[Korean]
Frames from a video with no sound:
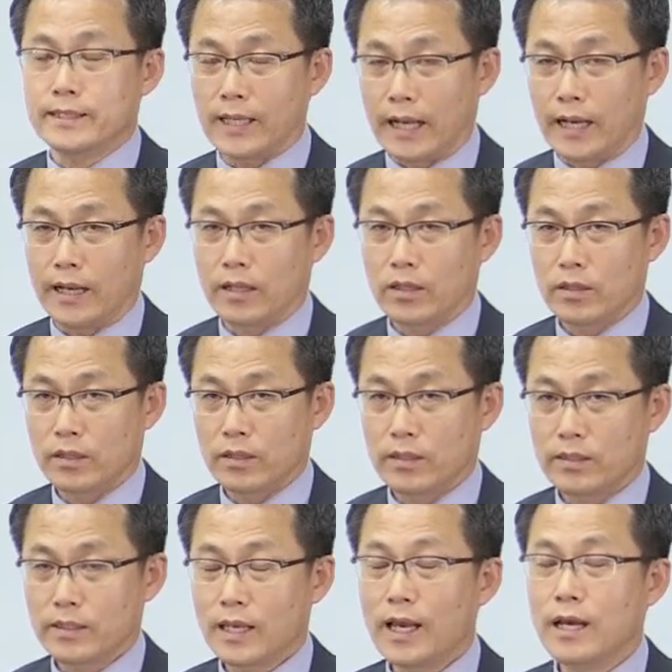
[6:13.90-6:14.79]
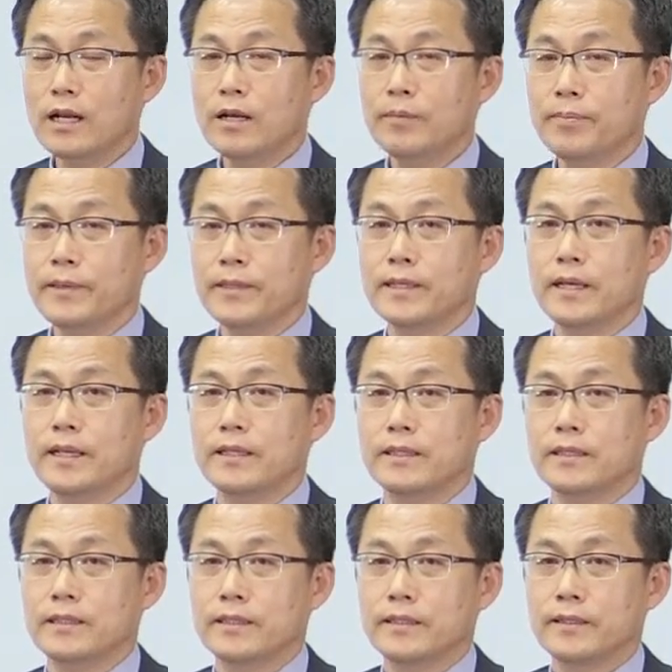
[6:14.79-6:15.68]
기사,
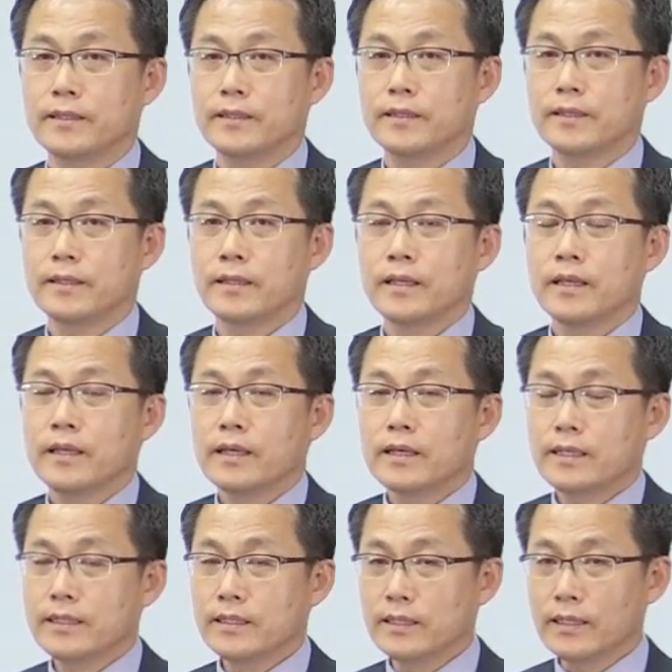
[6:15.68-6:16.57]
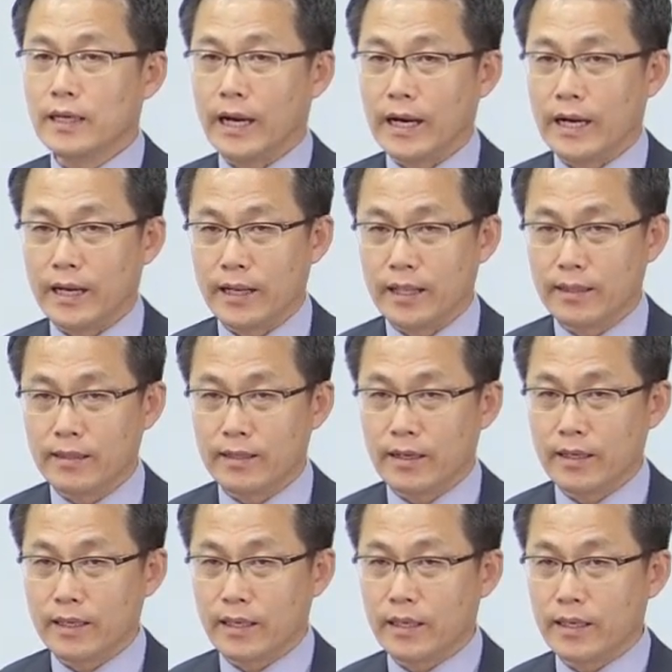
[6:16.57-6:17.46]
산업기사는 그 아래
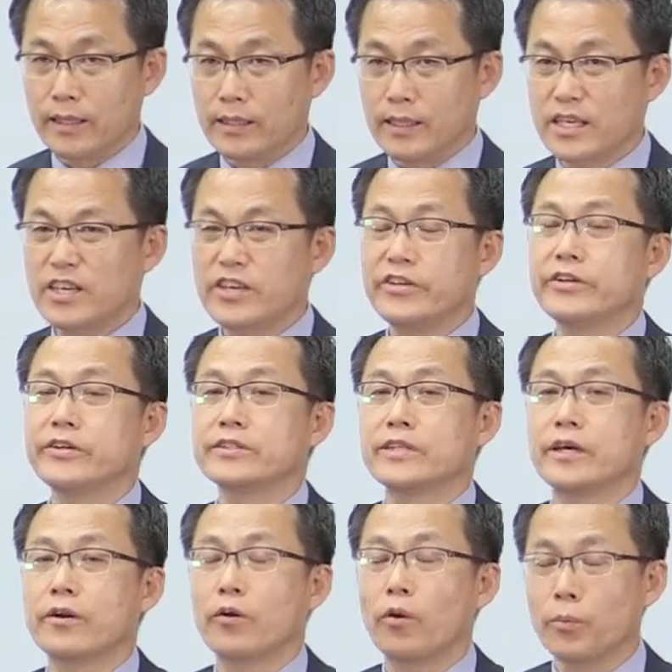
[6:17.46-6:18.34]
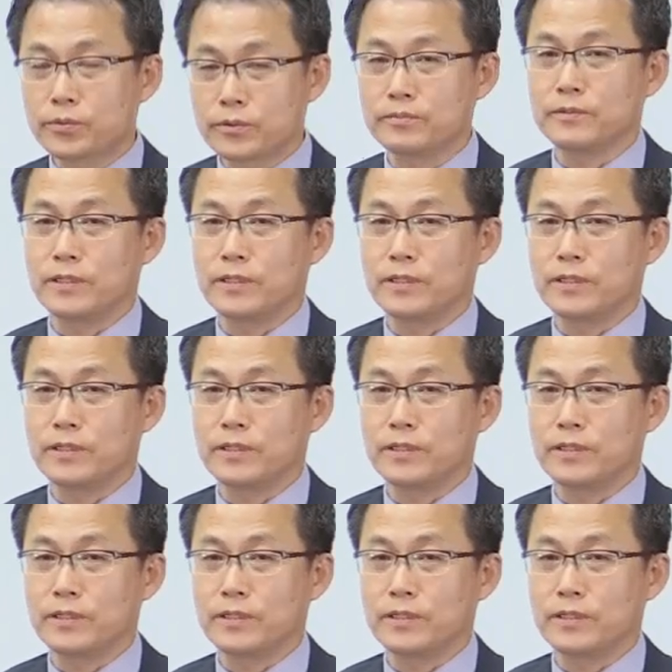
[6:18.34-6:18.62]
단계인 기능사는